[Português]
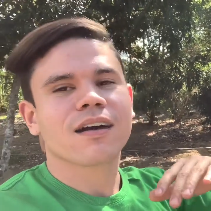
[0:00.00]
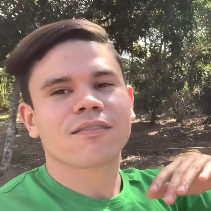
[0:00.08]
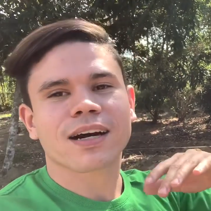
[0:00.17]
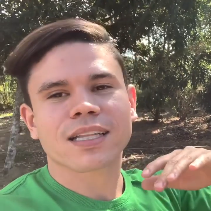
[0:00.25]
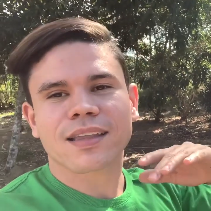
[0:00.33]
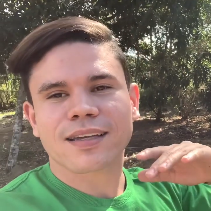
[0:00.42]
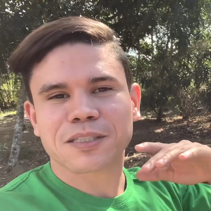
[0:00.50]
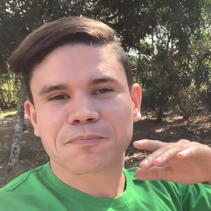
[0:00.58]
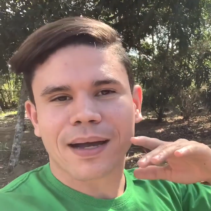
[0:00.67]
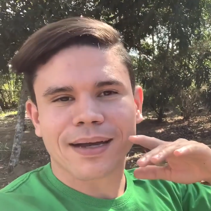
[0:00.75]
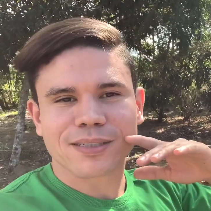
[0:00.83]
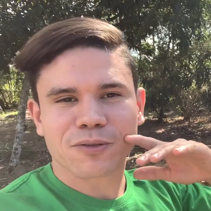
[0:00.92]
Vai ter
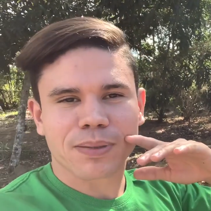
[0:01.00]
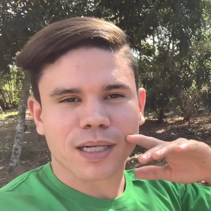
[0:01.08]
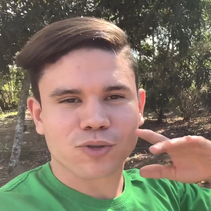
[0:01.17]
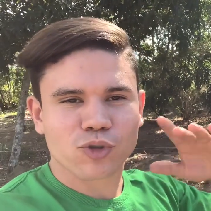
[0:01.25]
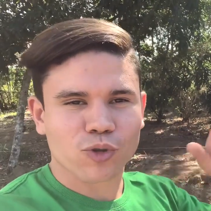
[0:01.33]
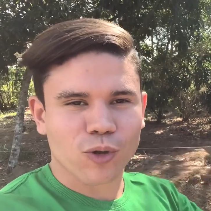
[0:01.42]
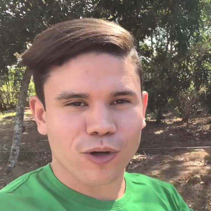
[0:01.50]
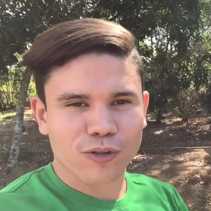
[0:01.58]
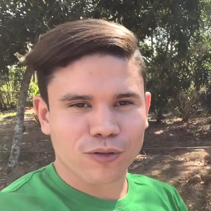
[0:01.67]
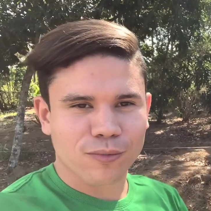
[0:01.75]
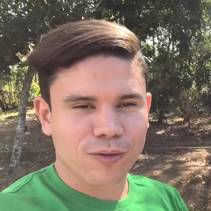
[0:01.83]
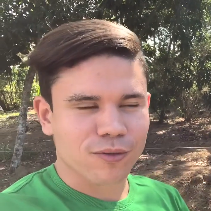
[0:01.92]
espaço para
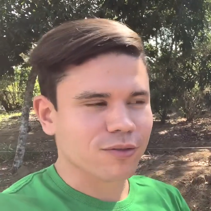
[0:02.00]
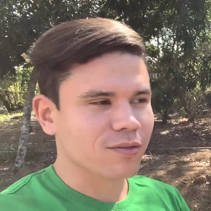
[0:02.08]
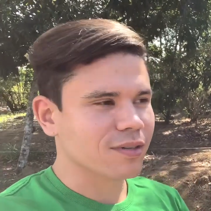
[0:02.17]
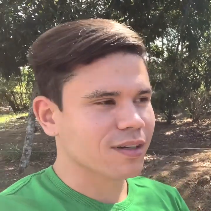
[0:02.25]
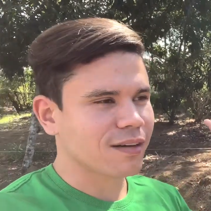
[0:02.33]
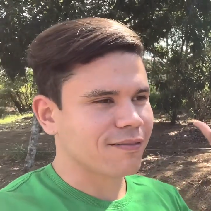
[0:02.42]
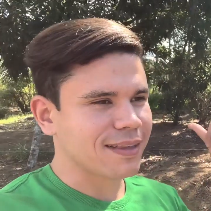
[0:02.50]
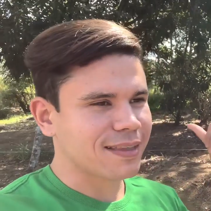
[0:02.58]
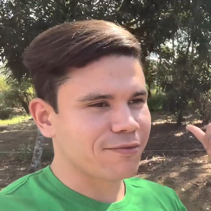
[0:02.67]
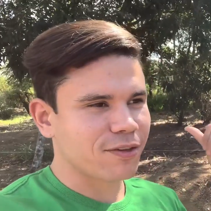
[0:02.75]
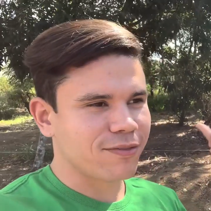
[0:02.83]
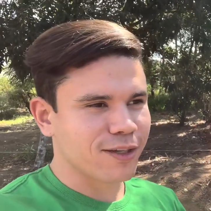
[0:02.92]
todo mundo. Vai
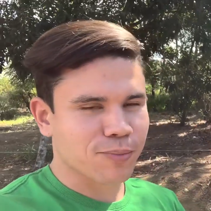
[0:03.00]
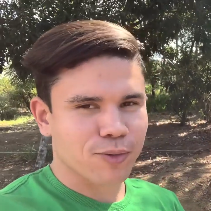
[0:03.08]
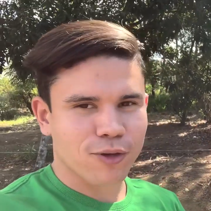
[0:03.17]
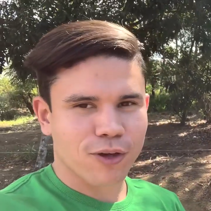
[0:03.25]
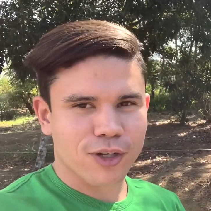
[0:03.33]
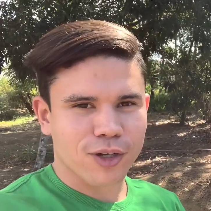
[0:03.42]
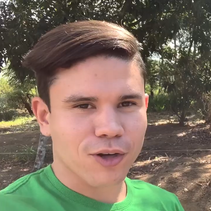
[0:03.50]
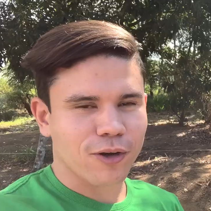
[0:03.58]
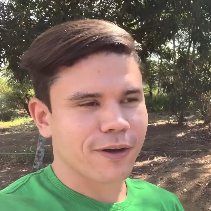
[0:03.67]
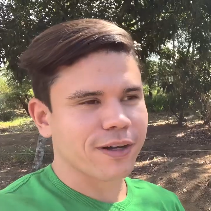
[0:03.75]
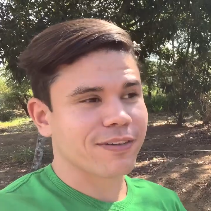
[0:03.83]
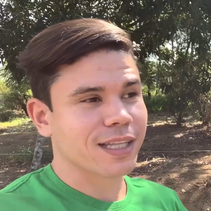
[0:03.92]
ter viveiro para o
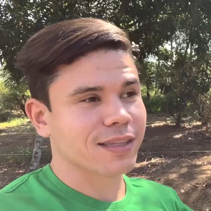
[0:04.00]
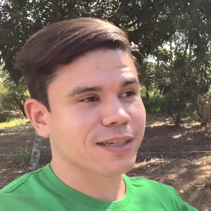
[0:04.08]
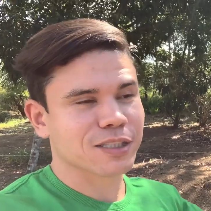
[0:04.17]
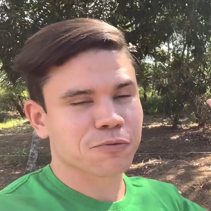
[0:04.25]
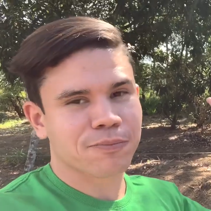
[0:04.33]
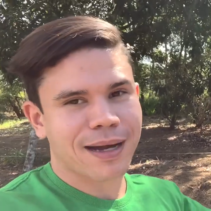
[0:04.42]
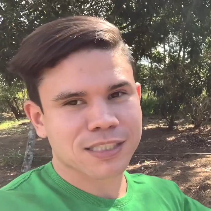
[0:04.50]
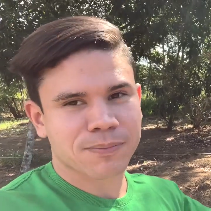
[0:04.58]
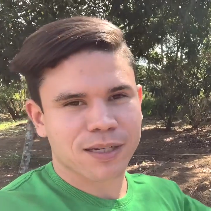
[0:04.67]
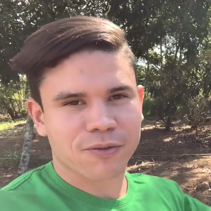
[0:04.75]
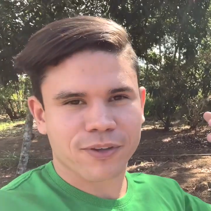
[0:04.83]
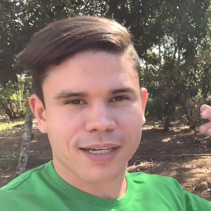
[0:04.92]
Lore-Lore, vai ter espaço
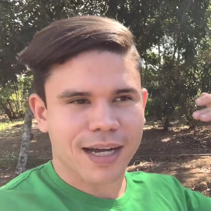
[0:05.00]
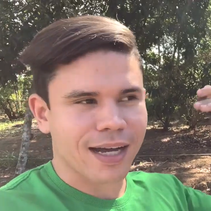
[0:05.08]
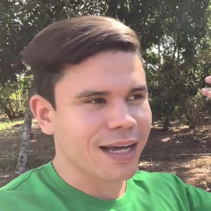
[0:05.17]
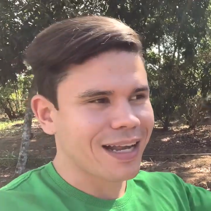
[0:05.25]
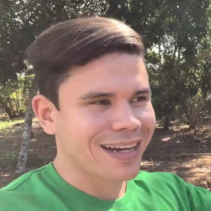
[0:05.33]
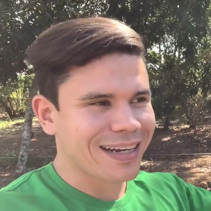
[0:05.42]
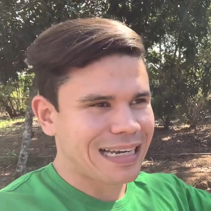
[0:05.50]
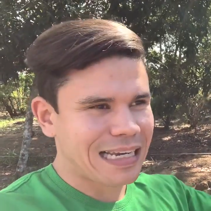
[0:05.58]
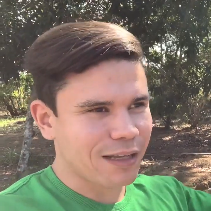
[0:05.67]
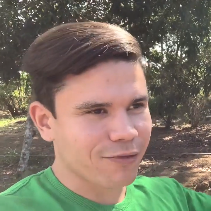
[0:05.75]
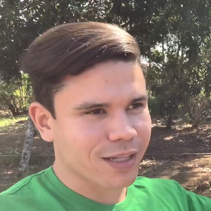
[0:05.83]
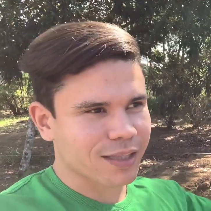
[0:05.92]
para ele ficar
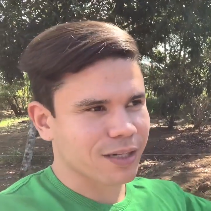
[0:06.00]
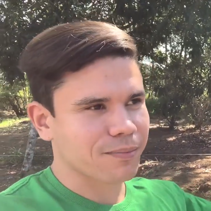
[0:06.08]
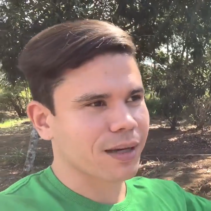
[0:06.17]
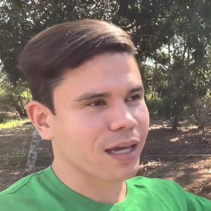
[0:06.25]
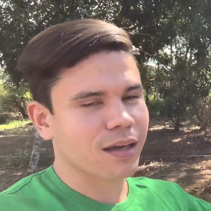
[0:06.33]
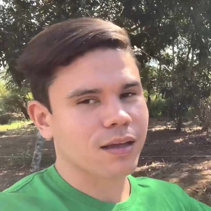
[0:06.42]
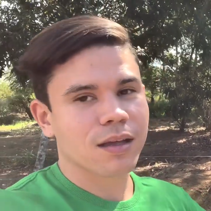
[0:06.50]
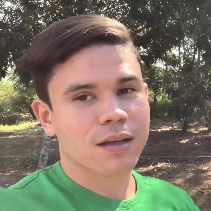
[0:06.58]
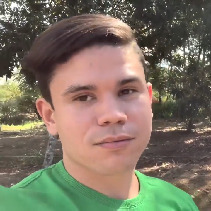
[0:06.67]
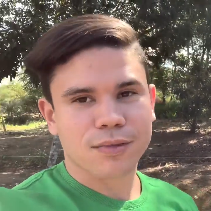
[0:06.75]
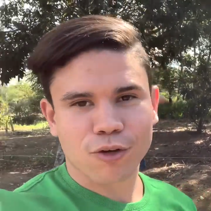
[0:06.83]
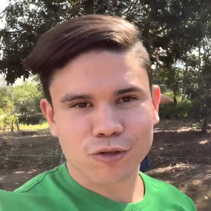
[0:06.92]
livre também.
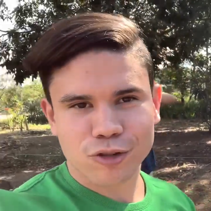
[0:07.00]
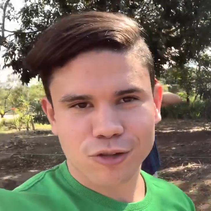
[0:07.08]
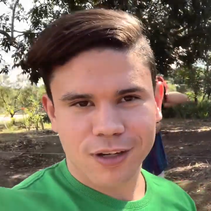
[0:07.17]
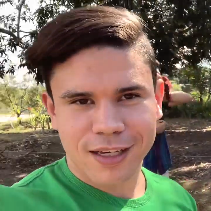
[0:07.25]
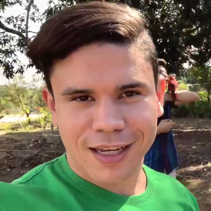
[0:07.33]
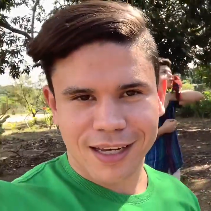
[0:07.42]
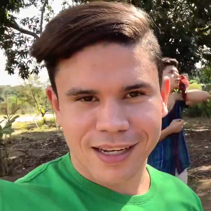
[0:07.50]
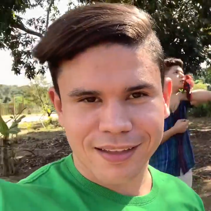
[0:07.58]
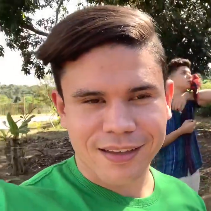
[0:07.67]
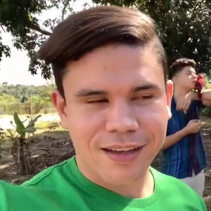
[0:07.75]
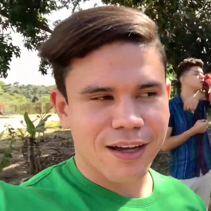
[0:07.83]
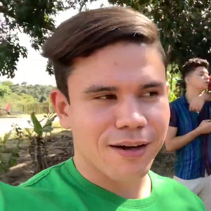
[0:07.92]
Não só
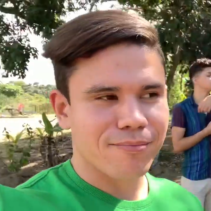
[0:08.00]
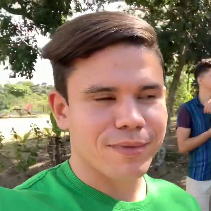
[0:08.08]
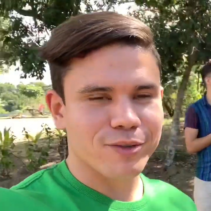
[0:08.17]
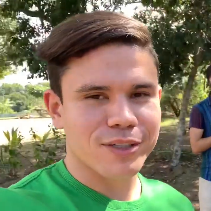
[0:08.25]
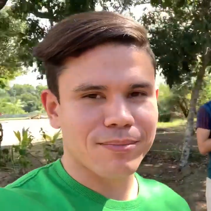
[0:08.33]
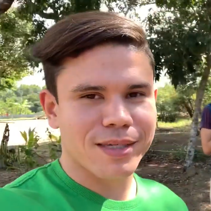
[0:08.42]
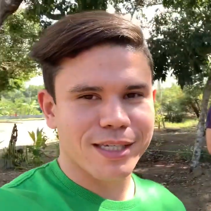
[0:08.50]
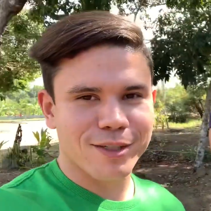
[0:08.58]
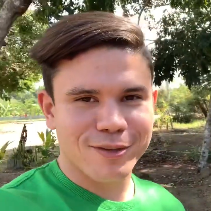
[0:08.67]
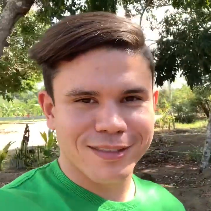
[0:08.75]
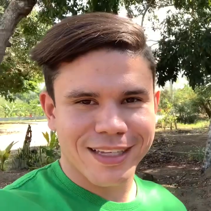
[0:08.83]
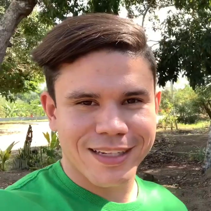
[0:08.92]
ele, mas os
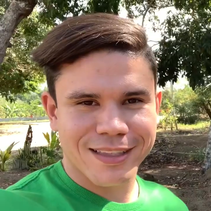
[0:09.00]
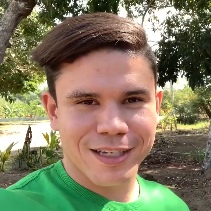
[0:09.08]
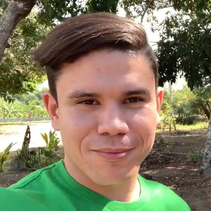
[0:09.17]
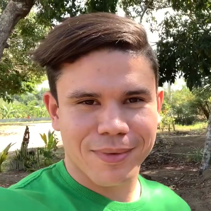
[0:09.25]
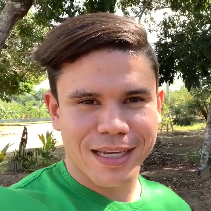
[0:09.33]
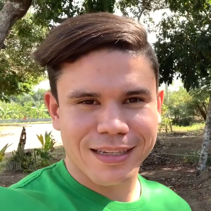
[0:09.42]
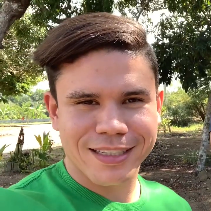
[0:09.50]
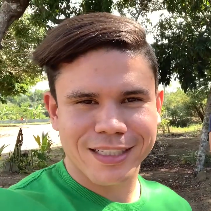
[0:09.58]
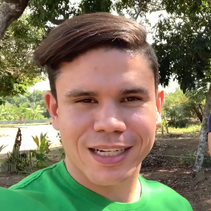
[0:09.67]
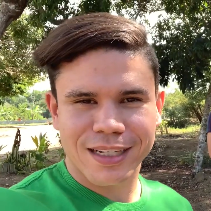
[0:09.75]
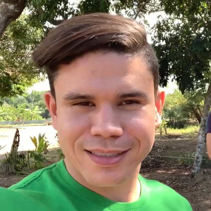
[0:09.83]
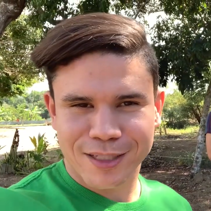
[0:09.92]
amiguinhos dele também que
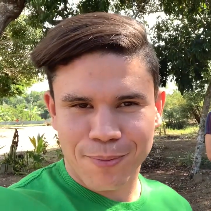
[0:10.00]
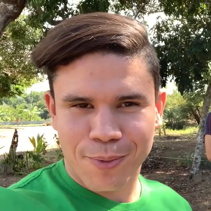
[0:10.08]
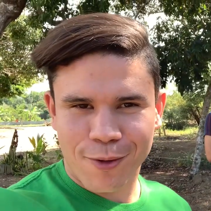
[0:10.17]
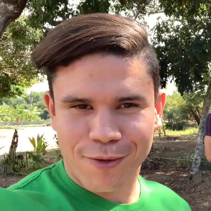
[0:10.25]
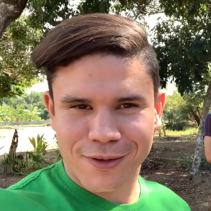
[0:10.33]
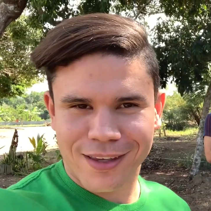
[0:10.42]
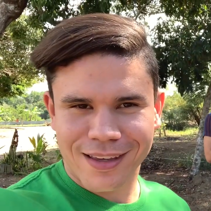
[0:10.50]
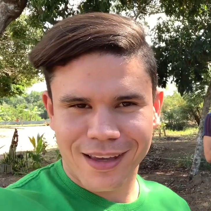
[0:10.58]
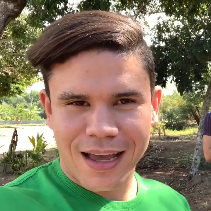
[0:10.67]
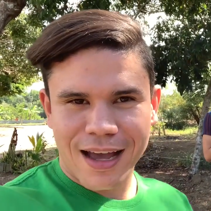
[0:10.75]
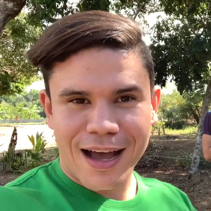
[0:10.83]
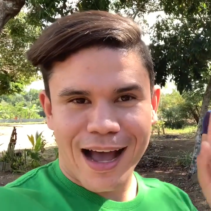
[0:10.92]
já estão por vir.
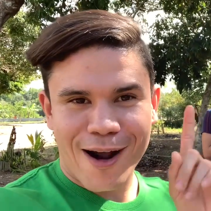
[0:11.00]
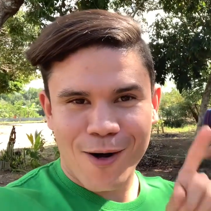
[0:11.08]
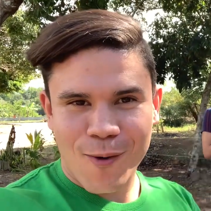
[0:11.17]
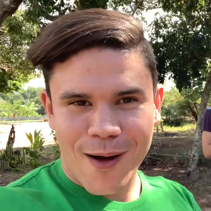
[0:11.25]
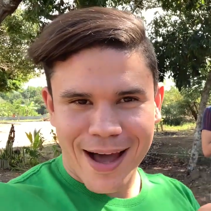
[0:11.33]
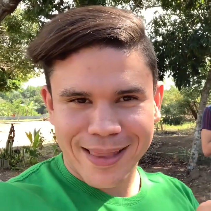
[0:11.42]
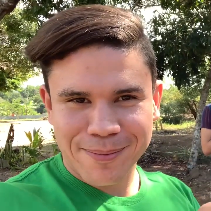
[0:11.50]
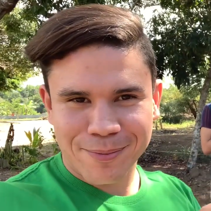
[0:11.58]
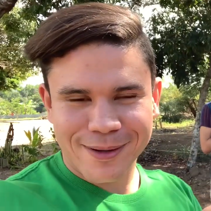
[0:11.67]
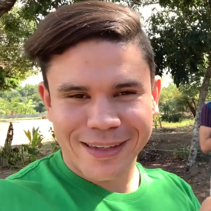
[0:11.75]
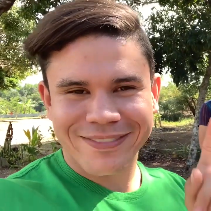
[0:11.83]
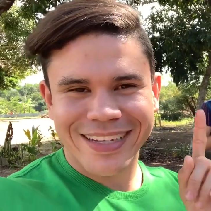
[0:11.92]
Aguardem
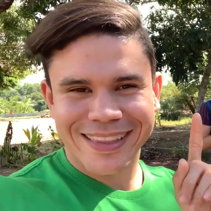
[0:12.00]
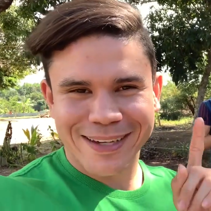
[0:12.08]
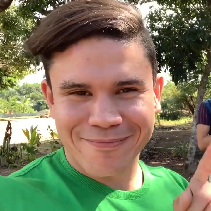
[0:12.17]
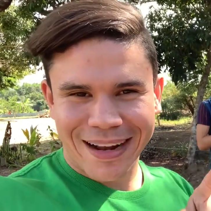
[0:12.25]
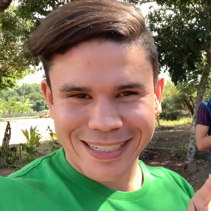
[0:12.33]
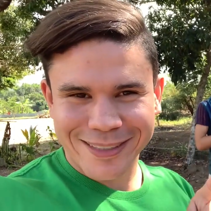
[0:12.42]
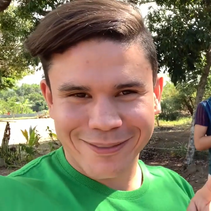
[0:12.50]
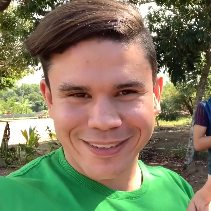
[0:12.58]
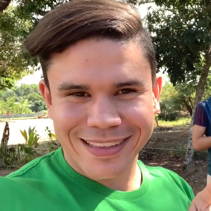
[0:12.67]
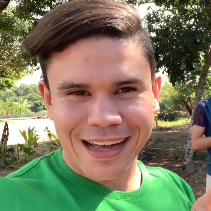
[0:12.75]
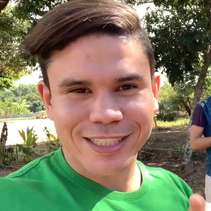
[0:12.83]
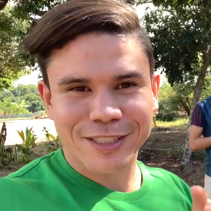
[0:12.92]
porque vai ter mais
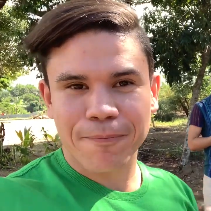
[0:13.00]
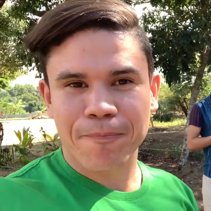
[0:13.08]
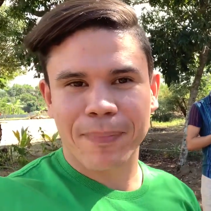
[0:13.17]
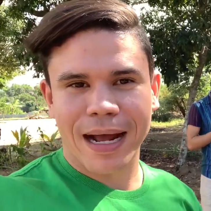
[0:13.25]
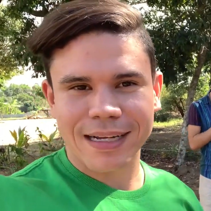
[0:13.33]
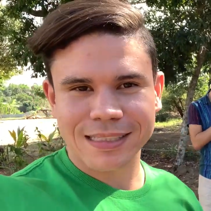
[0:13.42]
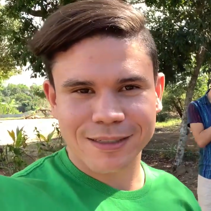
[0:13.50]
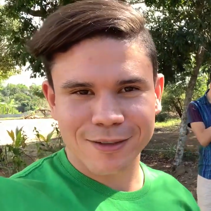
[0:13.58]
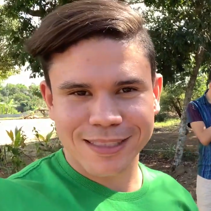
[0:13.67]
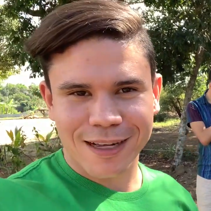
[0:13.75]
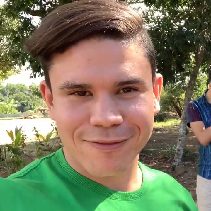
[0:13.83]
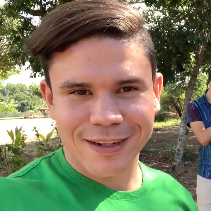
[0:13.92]
novidade de pássaros
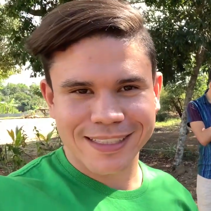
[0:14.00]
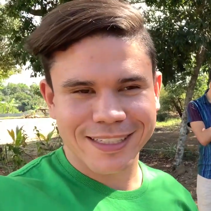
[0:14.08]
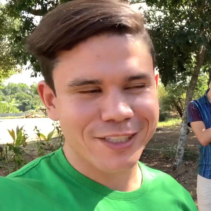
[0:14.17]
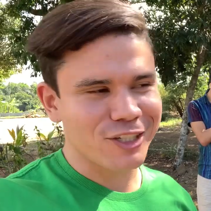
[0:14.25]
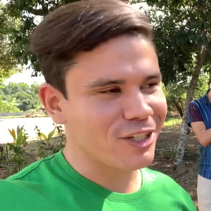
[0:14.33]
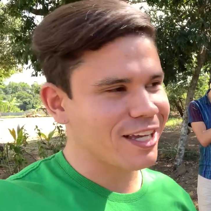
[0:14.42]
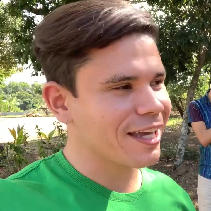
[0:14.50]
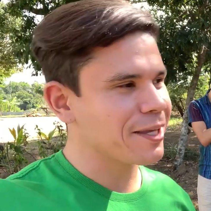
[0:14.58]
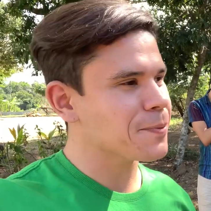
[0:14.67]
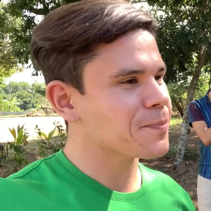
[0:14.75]
na fazendinha, hein?